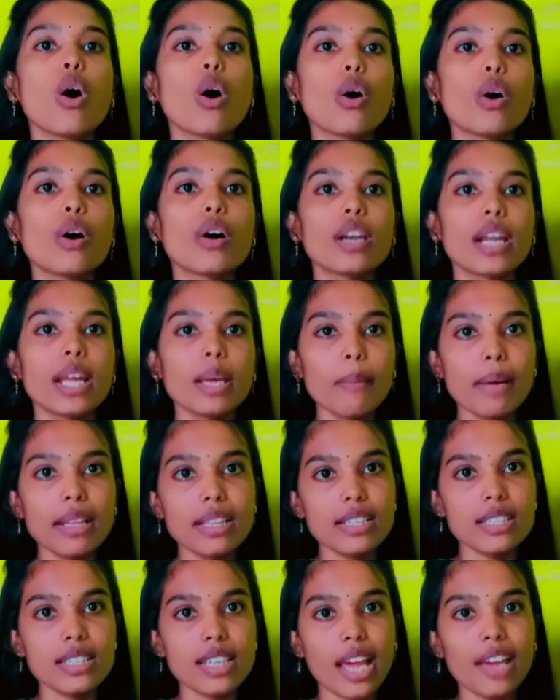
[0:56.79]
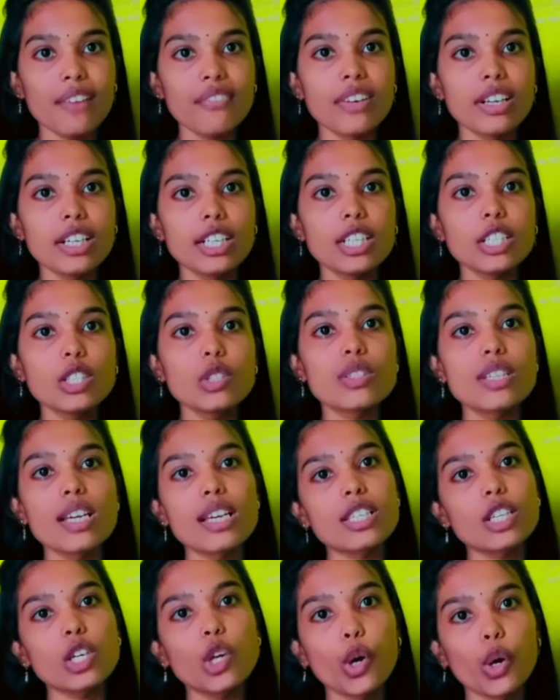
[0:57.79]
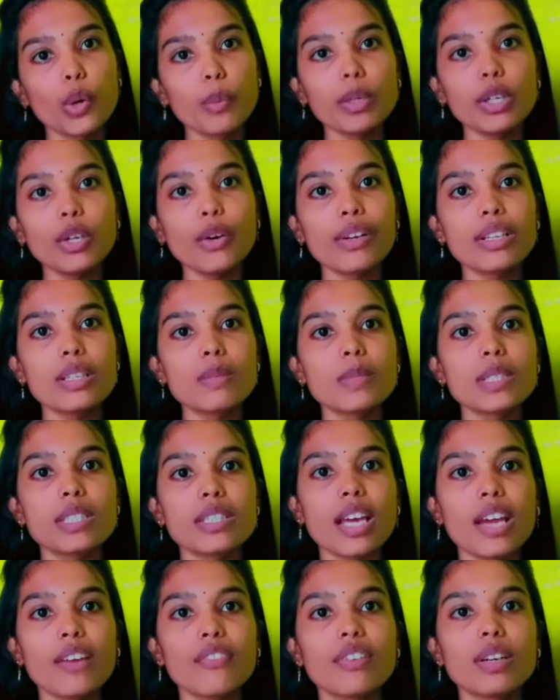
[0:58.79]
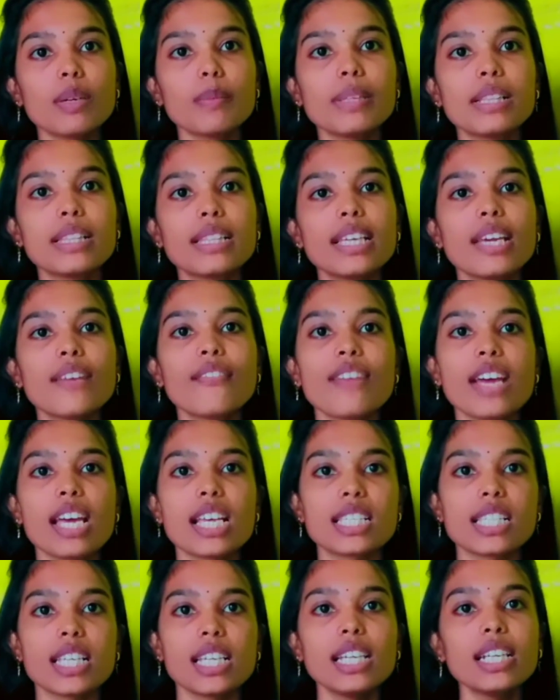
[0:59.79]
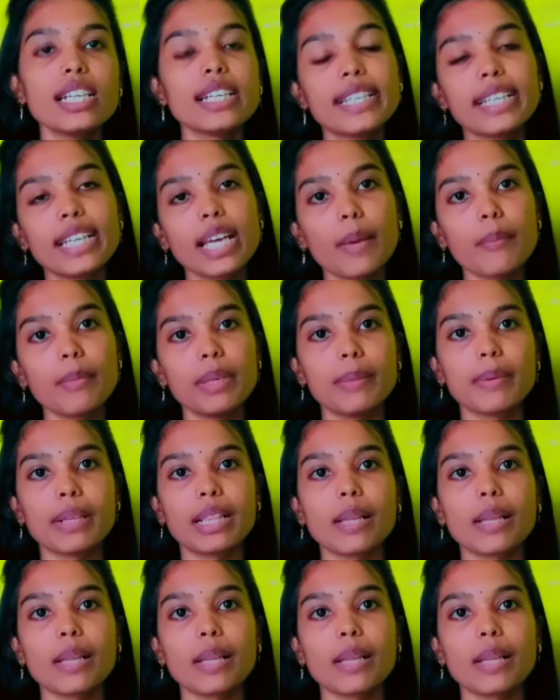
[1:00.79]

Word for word: और रही बात स्थाई फंड की तो जैसे गवर्नमेंट कॉलेज में स्थाई फंड मिलती है वैसे ही डीएमई e,